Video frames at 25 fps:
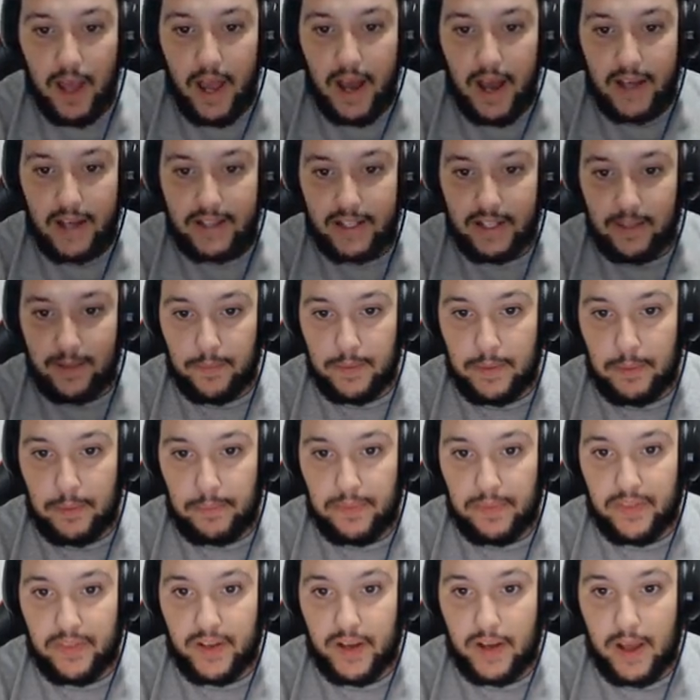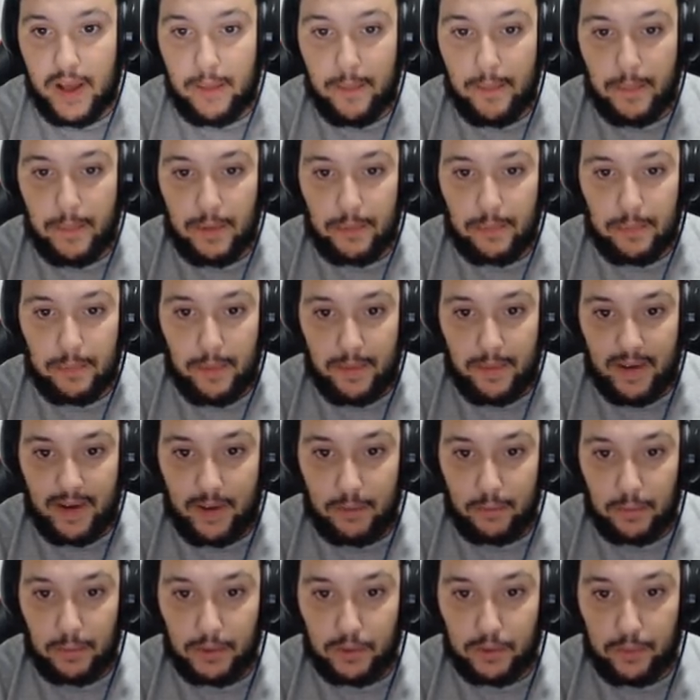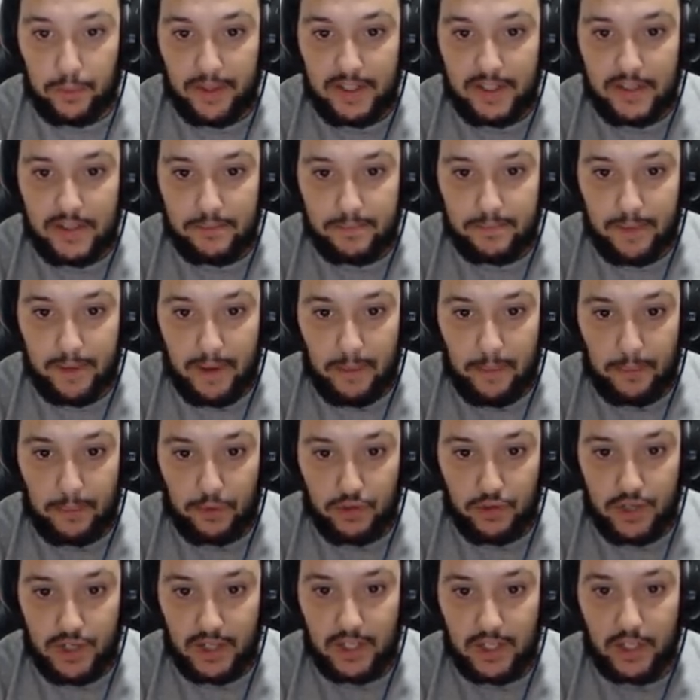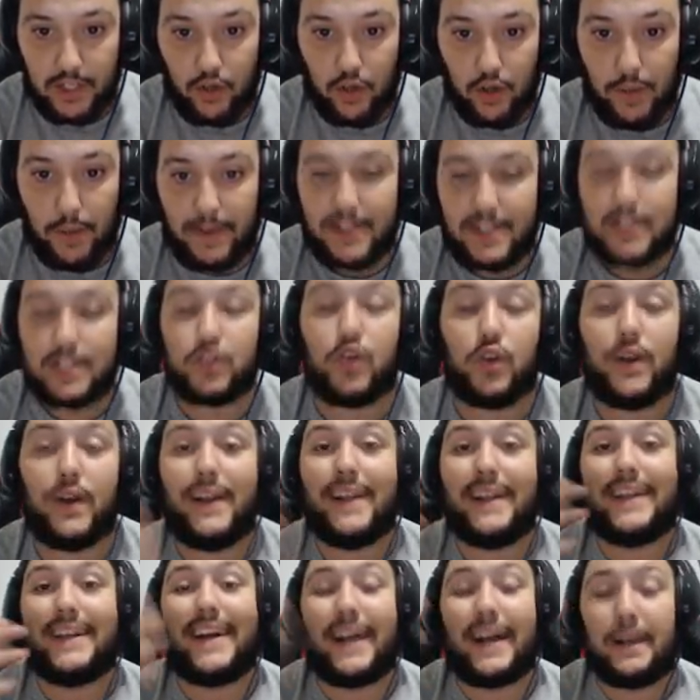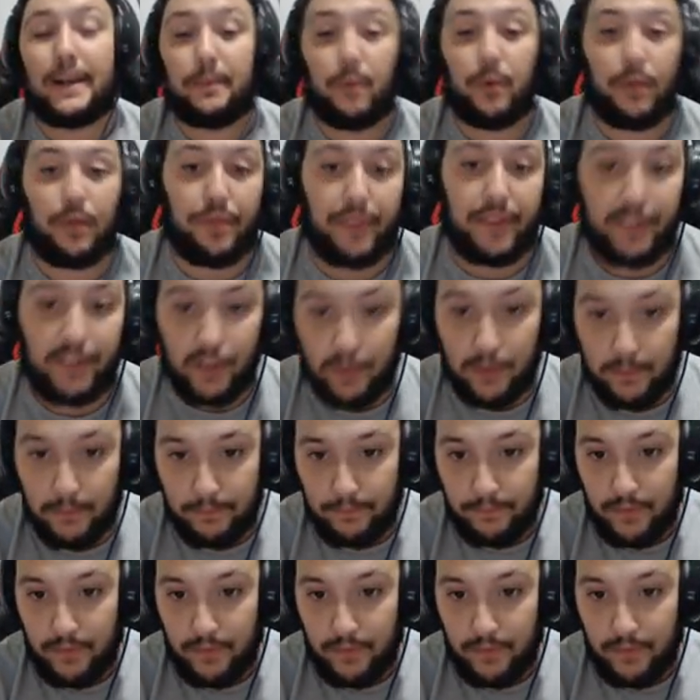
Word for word: Así que vamos a empezar, vamos a bajar un poquito más para conseguir lo que va siendo el carboncillo.